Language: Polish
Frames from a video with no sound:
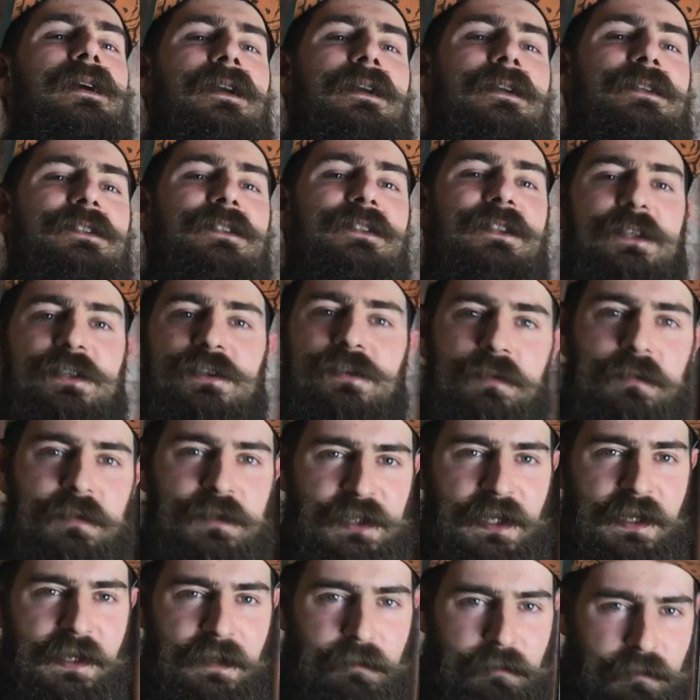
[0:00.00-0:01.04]
Jeśli też lubisz
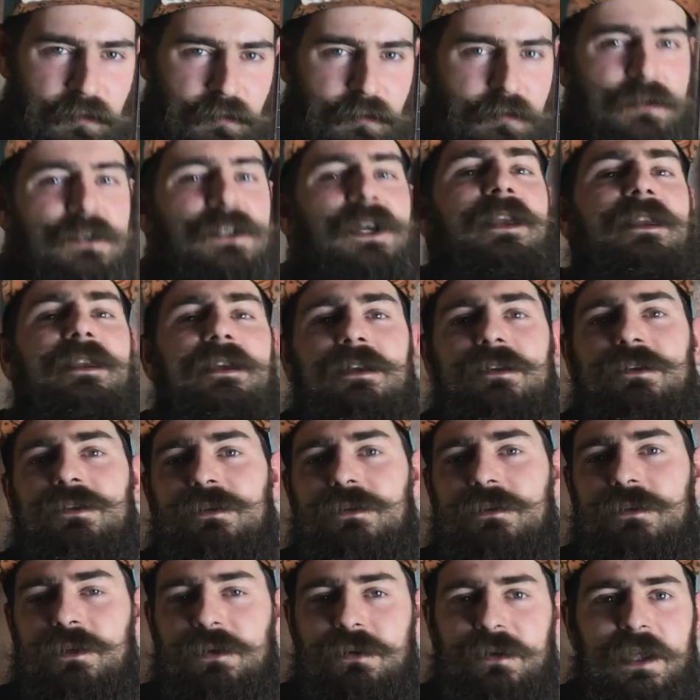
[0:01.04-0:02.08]
takie połączenie,
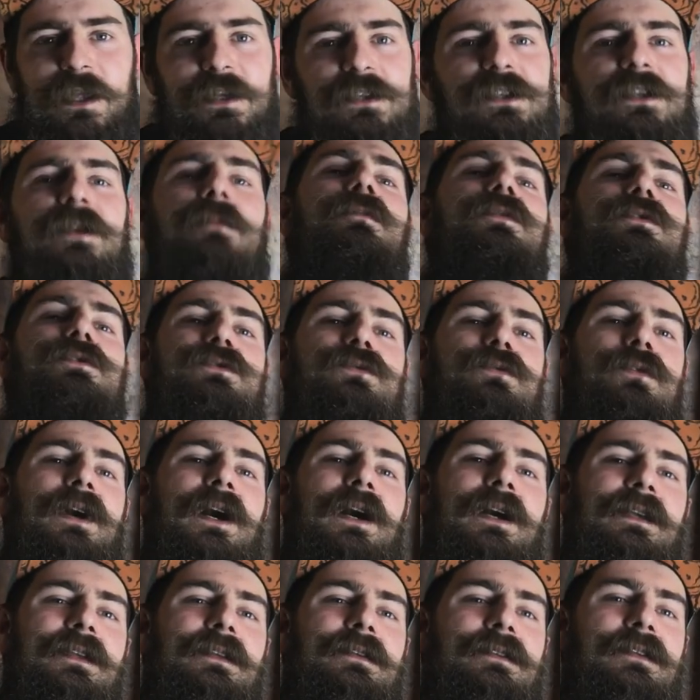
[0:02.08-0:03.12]
to koniecznie
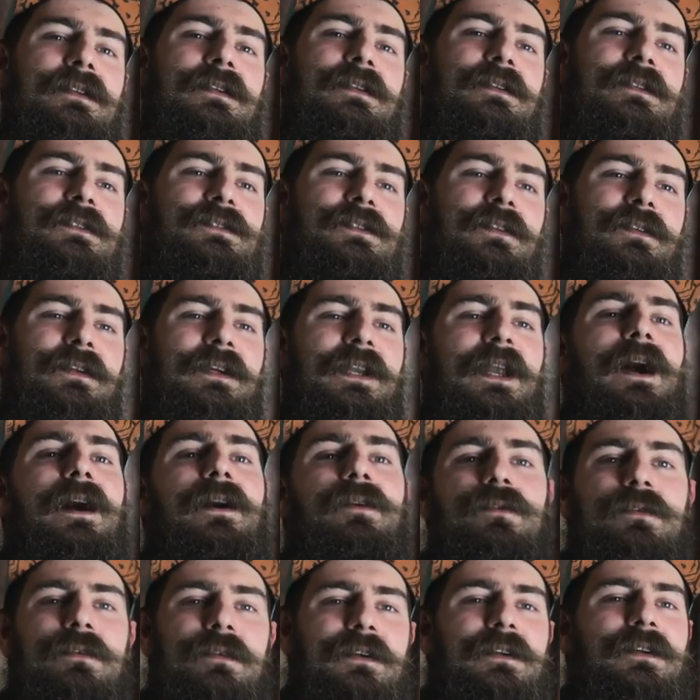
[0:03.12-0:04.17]
posłuchaj, co
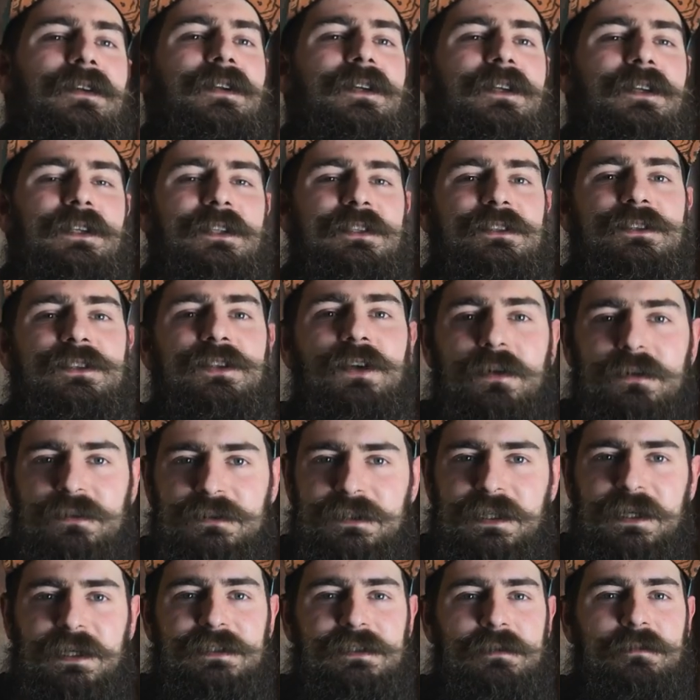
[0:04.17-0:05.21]
grał Chris
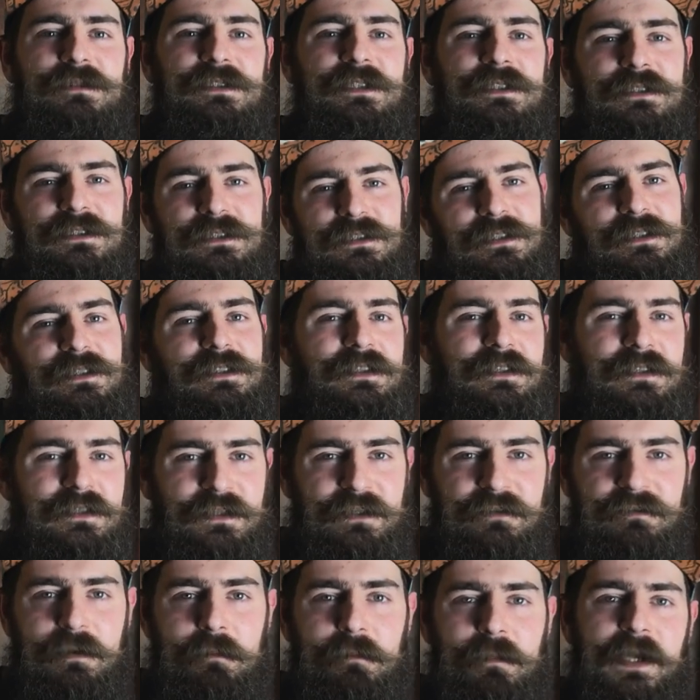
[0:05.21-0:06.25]
Jones razem ze
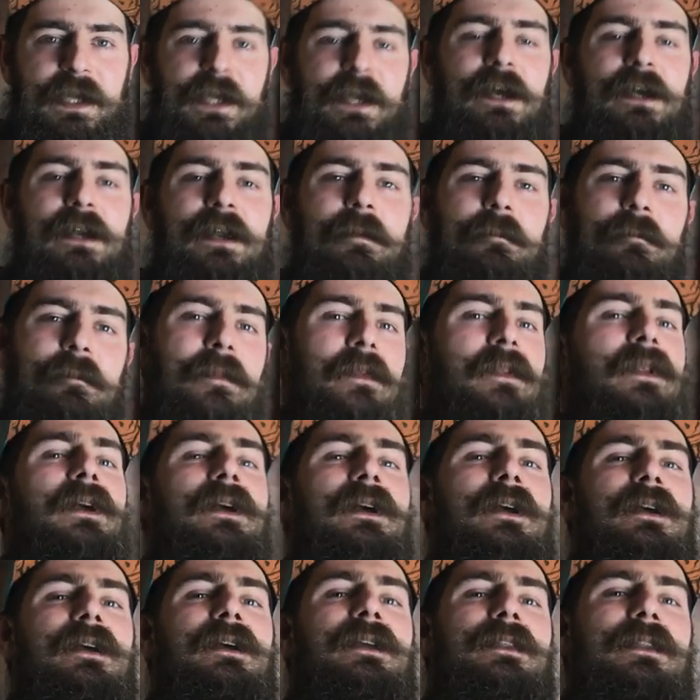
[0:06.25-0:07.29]
Steve'em Bakerem.
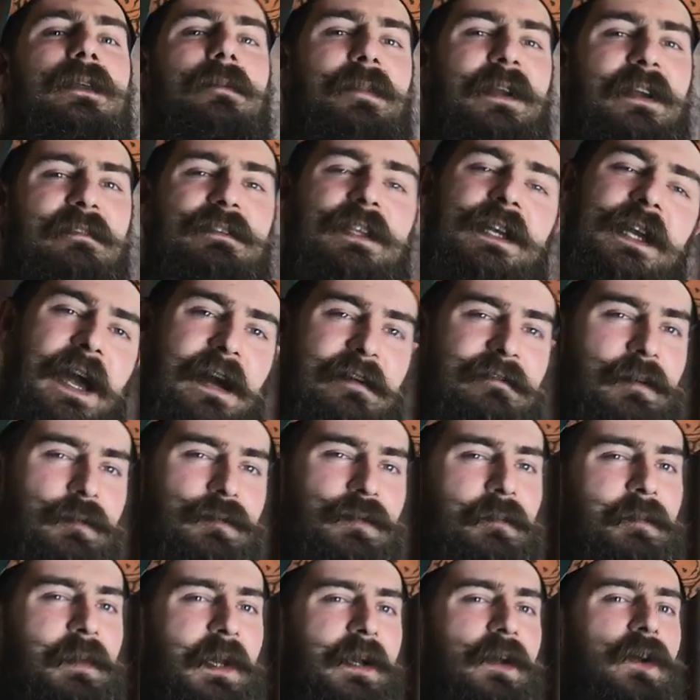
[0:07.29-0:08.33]
Naprawdę kawał
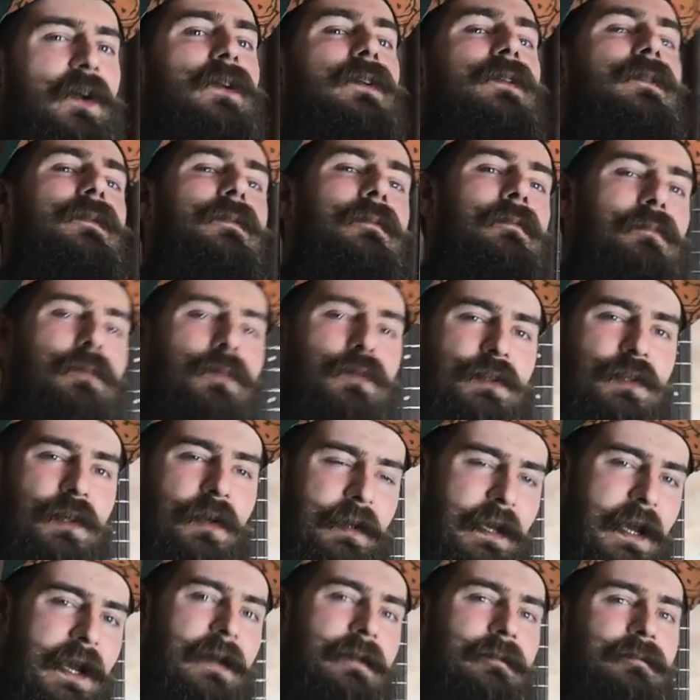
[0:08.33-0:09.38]
dobrego
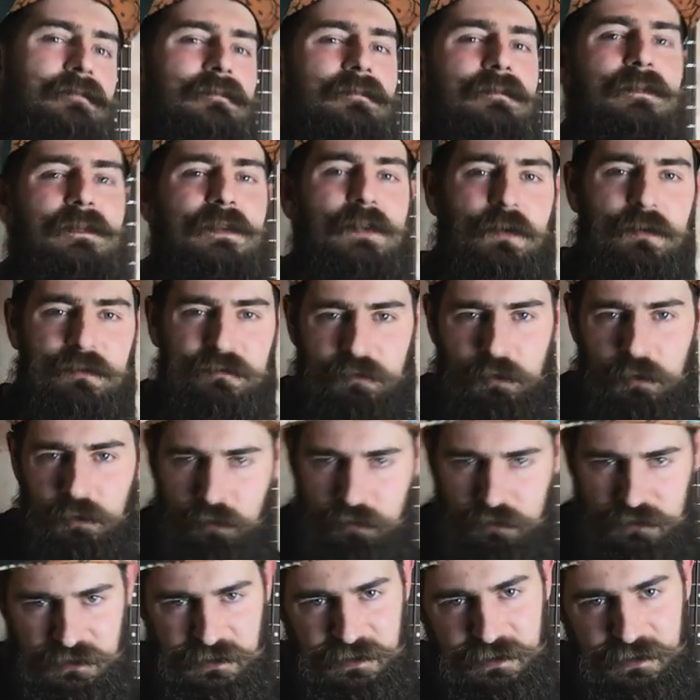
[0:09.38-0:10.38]
dusiora. Tylko dwóch ludzi,